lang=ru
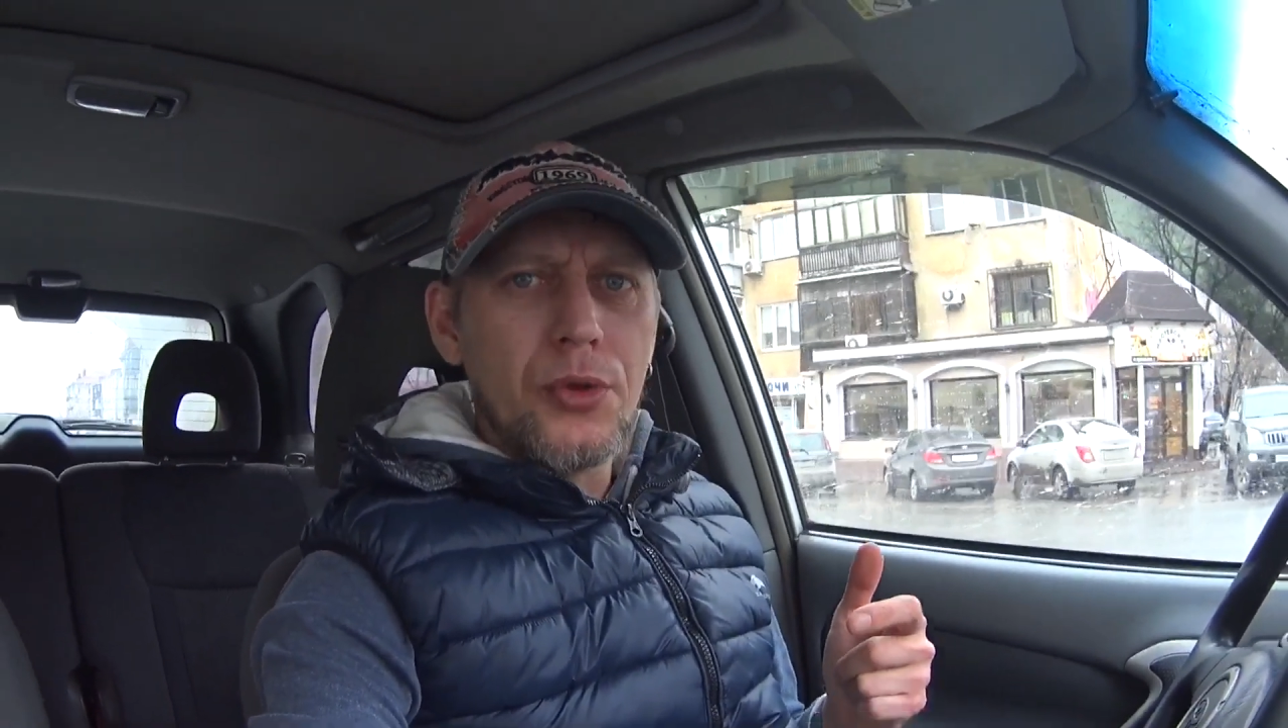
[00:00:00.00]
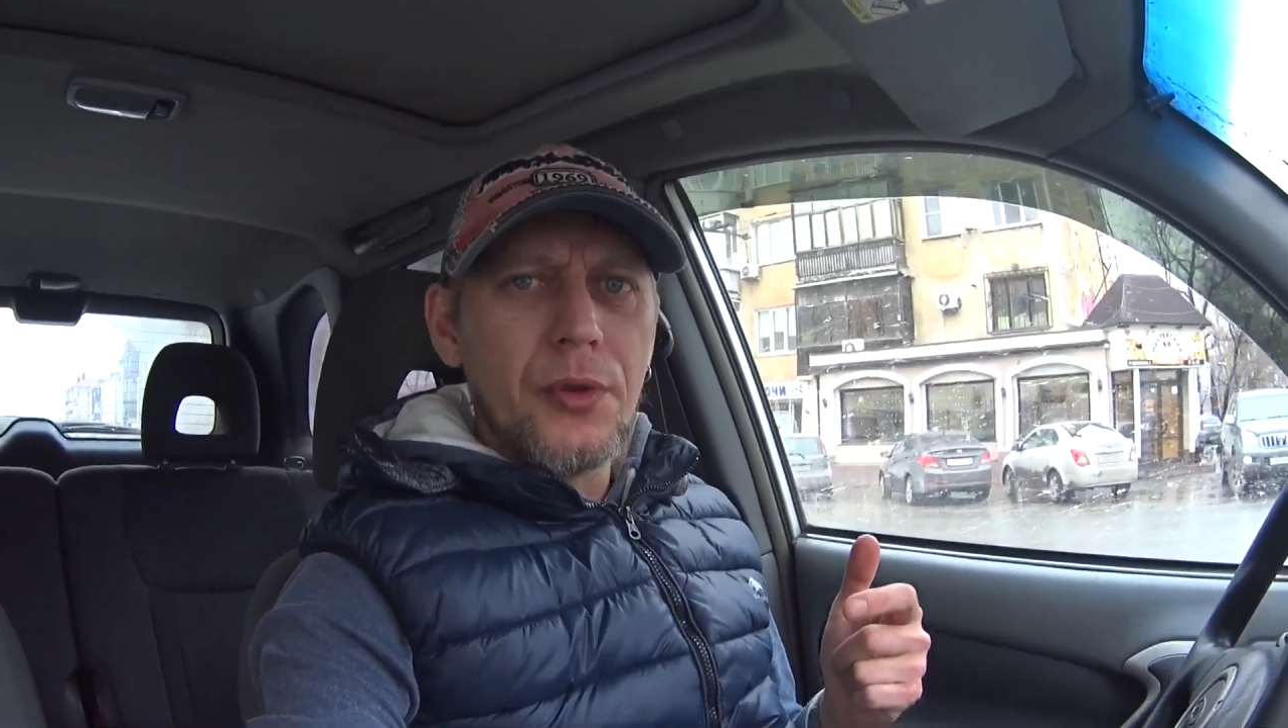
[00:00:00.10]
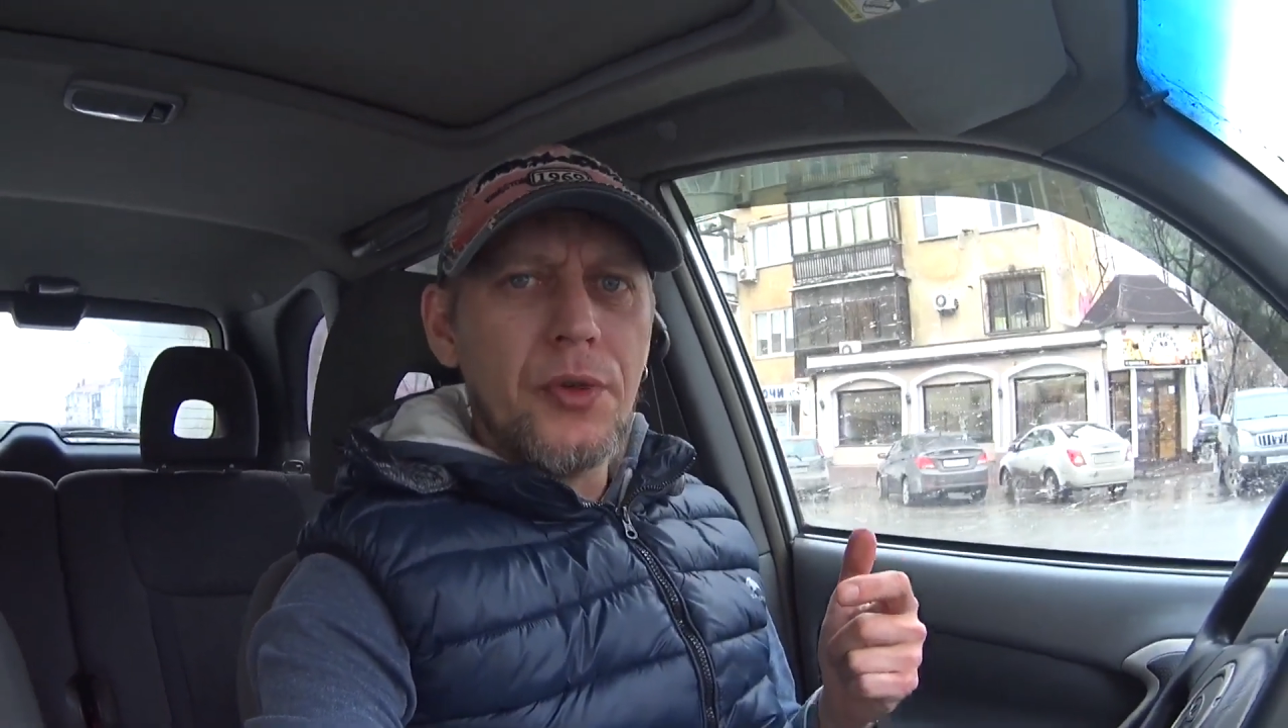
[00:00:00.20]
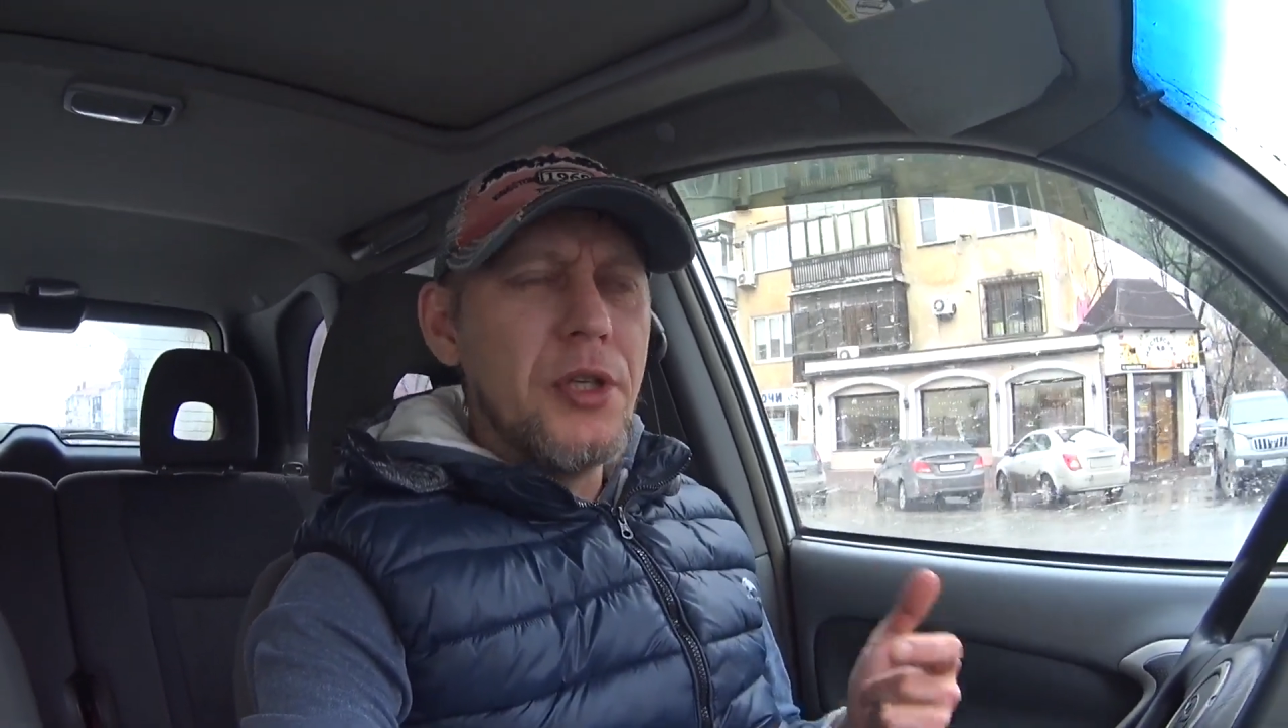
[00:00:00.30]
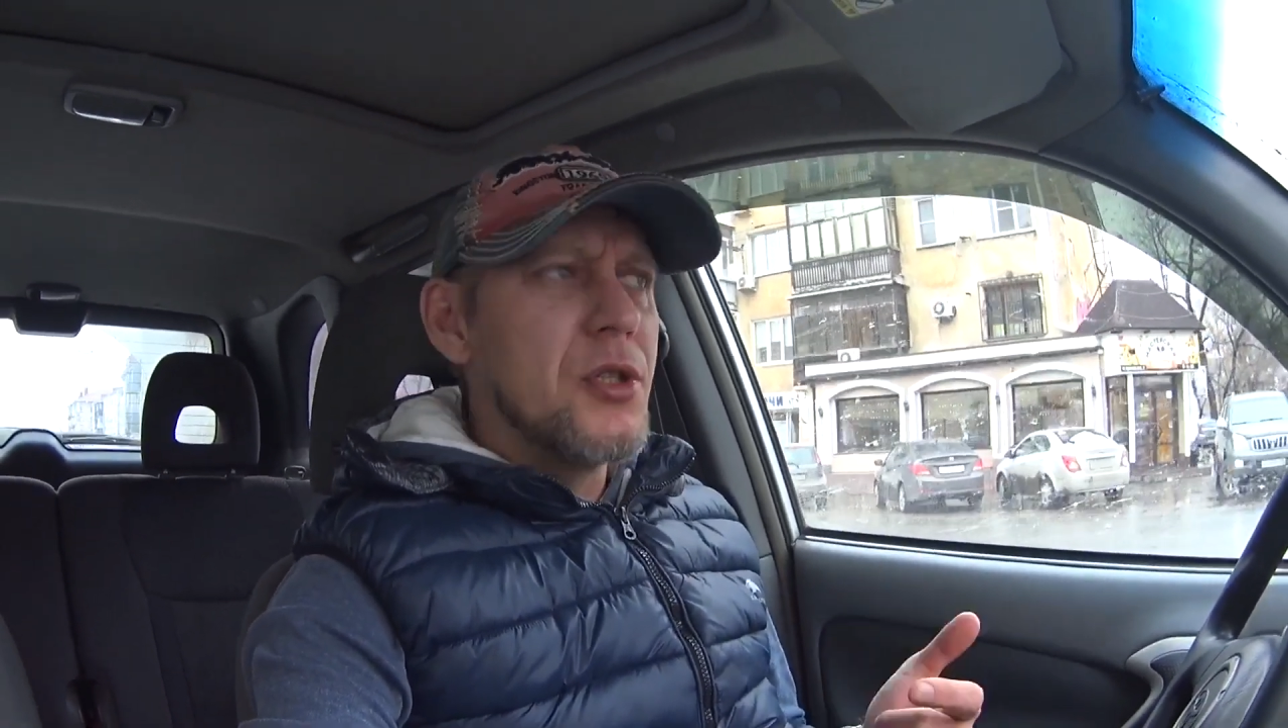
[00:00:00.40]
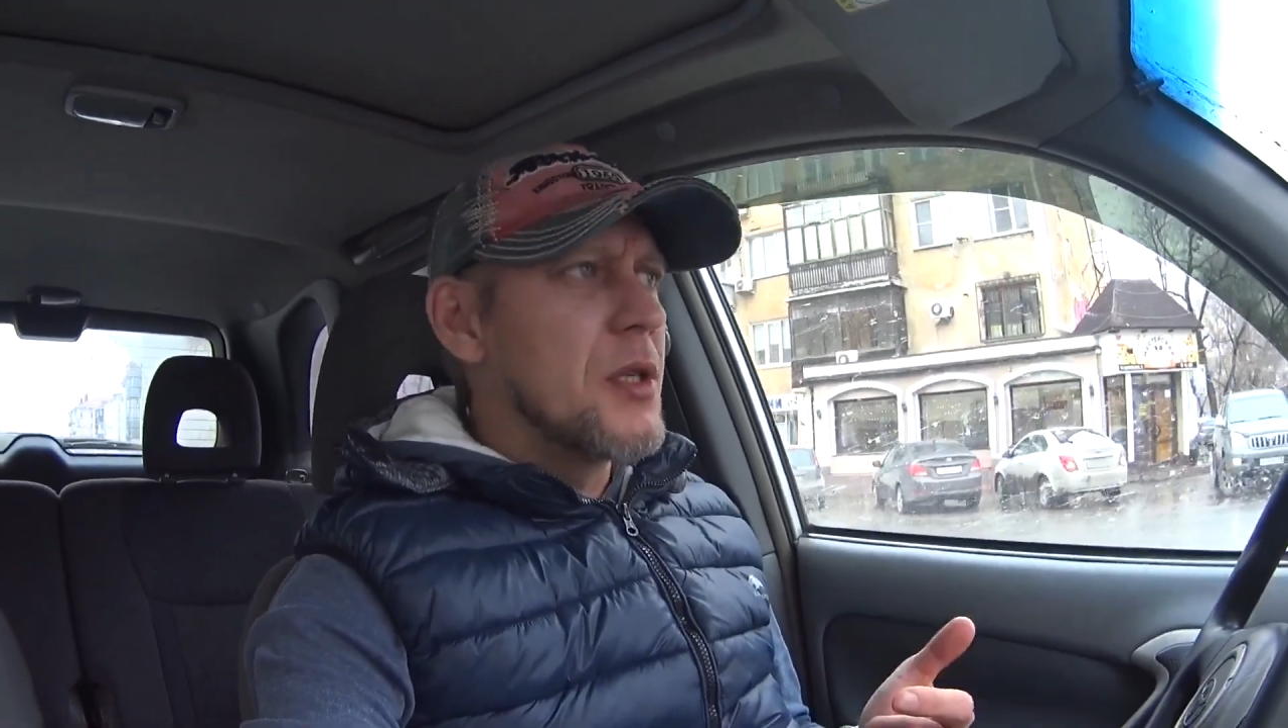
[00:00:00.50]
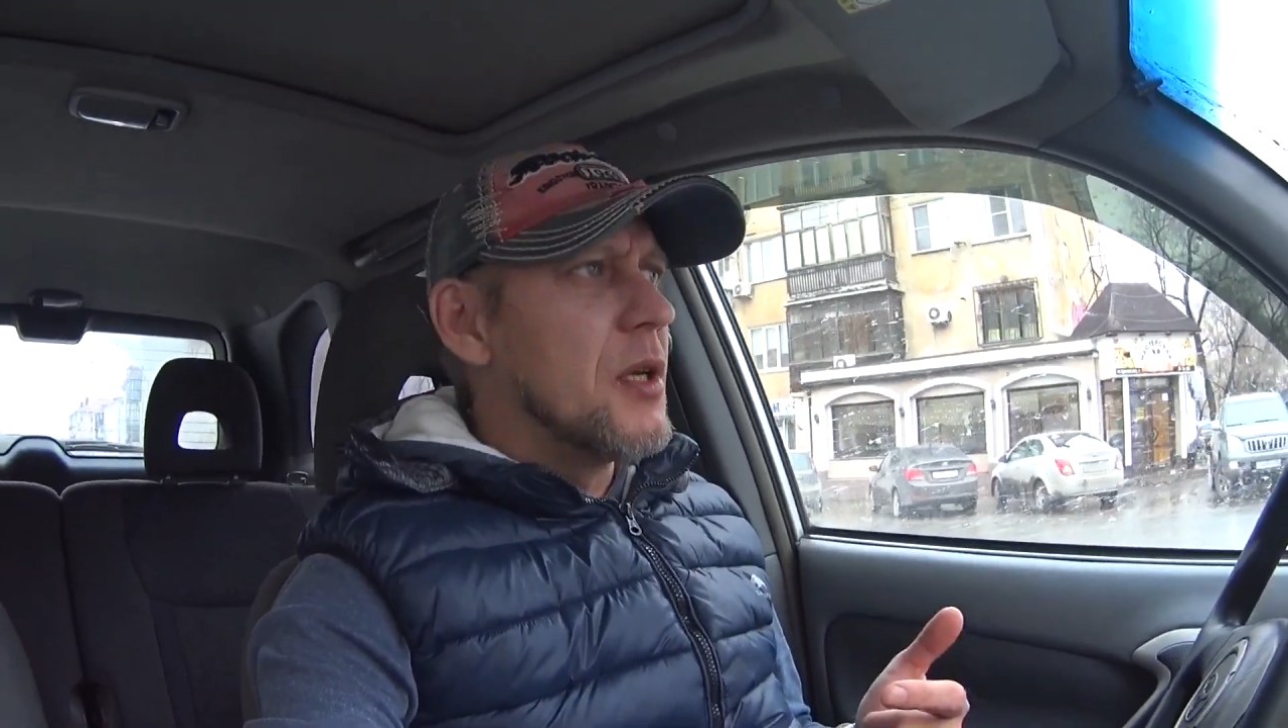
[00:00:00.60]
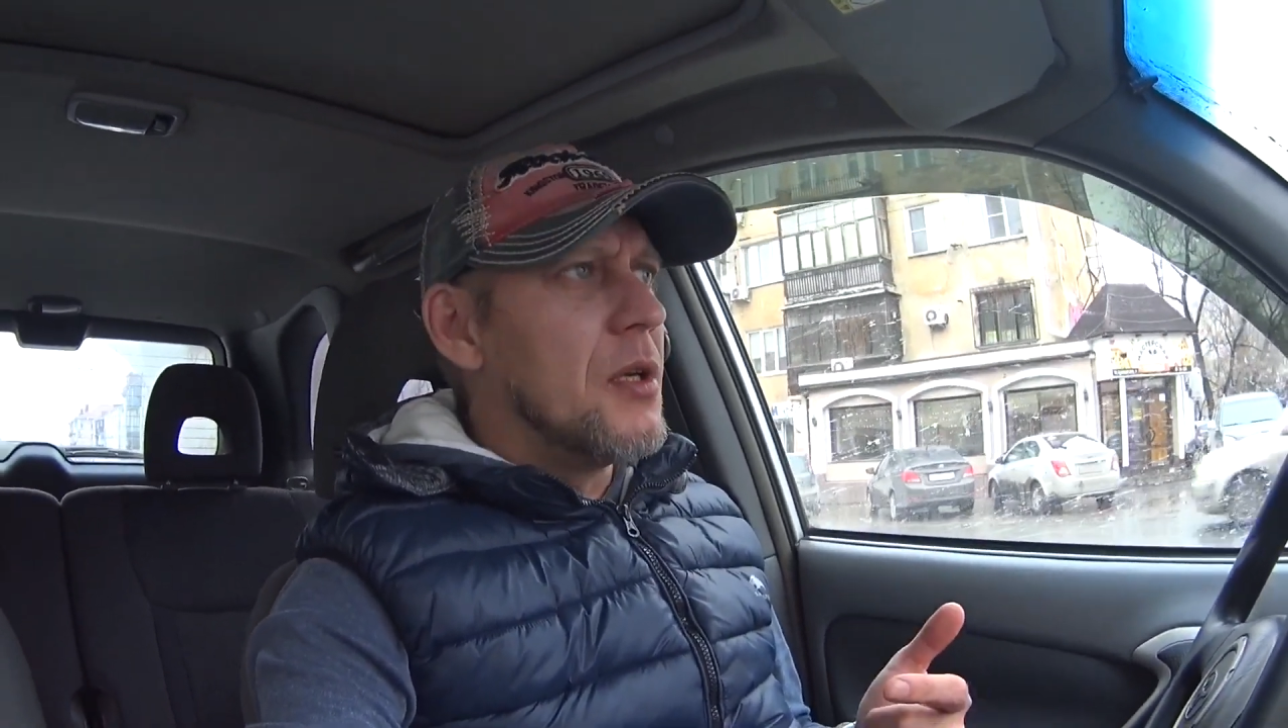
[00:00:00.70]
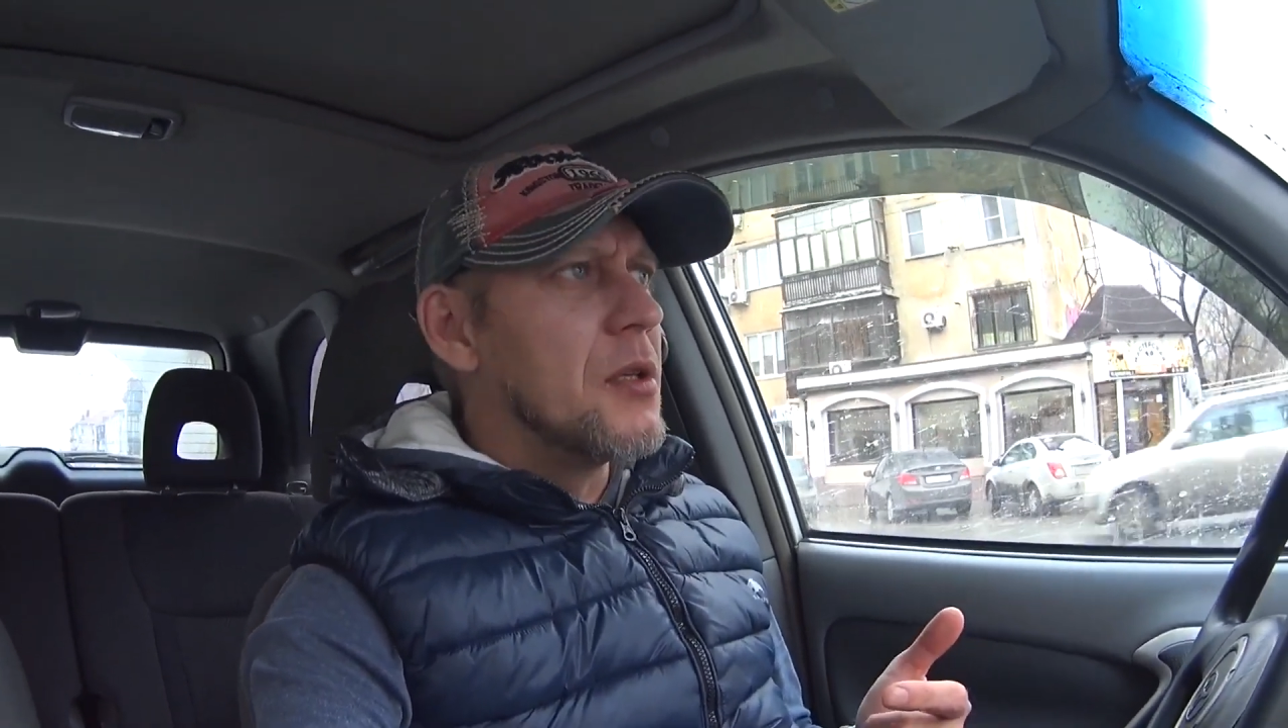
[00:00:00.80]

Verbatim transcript: Таврическое или